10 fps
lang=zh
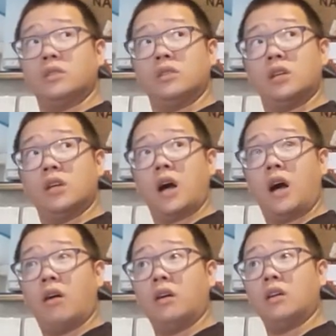二
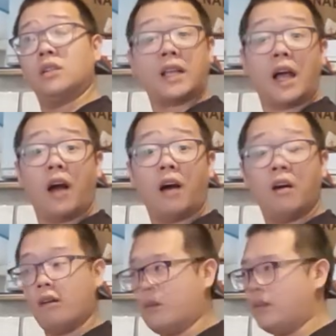号、二十三号。
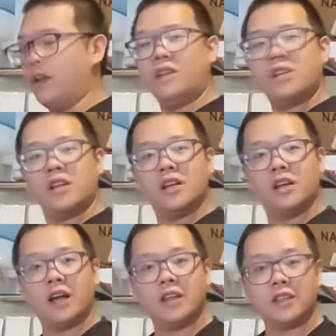哎，今天二
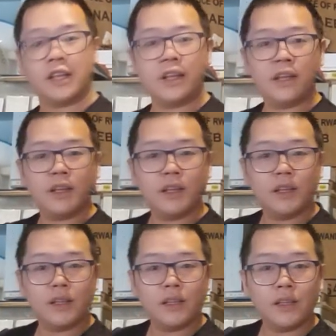二还是二三？
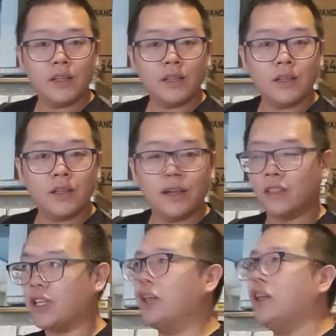呃，
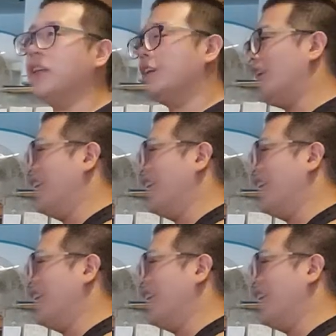今天二二